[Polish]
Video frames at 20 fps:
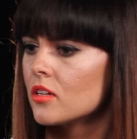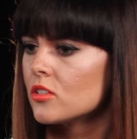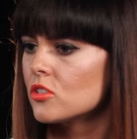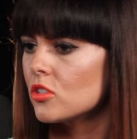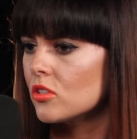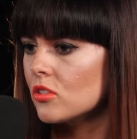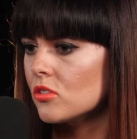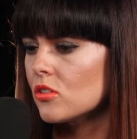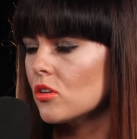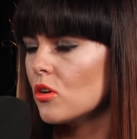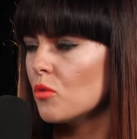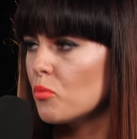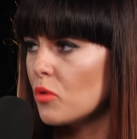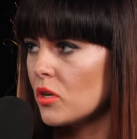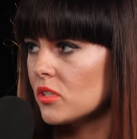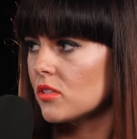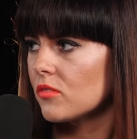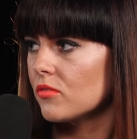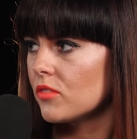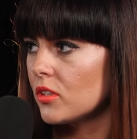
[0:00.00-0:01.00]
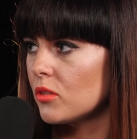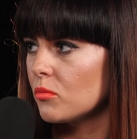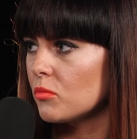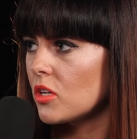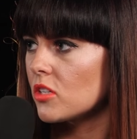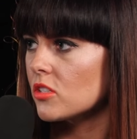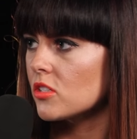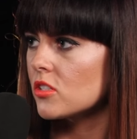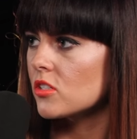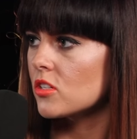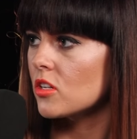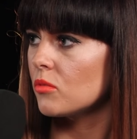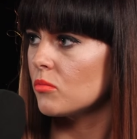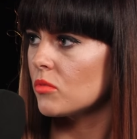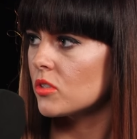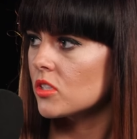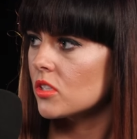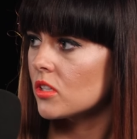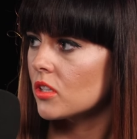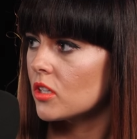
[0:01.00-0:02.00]
Czy to się opłaca w takim razie, jeżeli
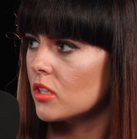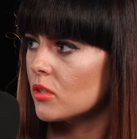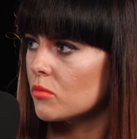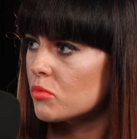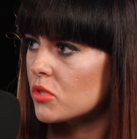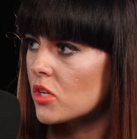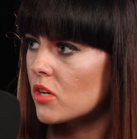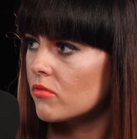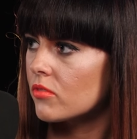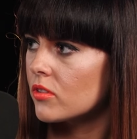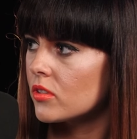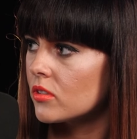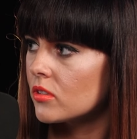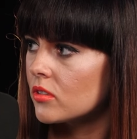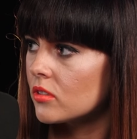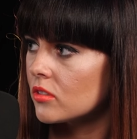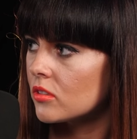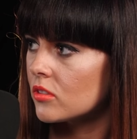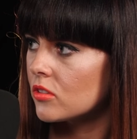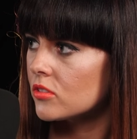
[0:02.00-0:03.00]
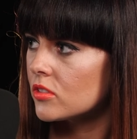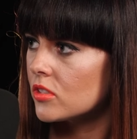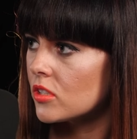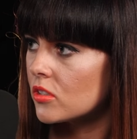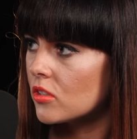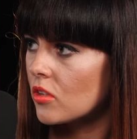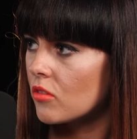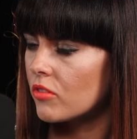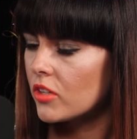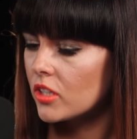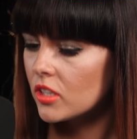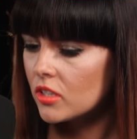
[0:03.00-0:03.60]
macie takie przerwy koncertowe?